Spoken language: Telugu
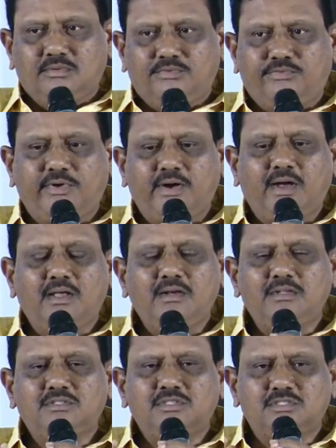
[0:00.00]

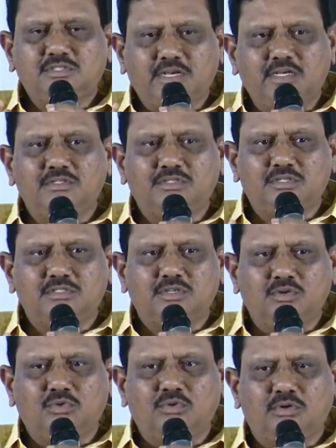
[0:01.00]
ఫాల్స్
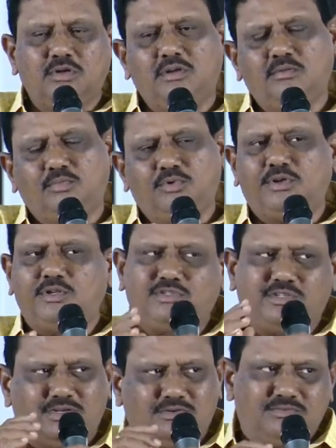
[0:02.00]
సైన్సెస్ను కొన్నిటిని
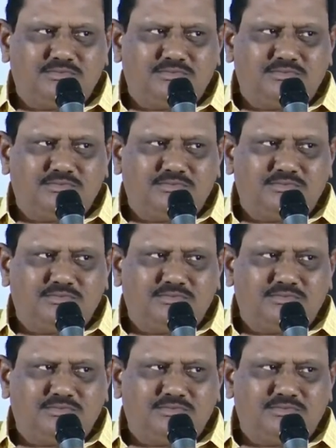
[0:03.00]
బుట్టించారు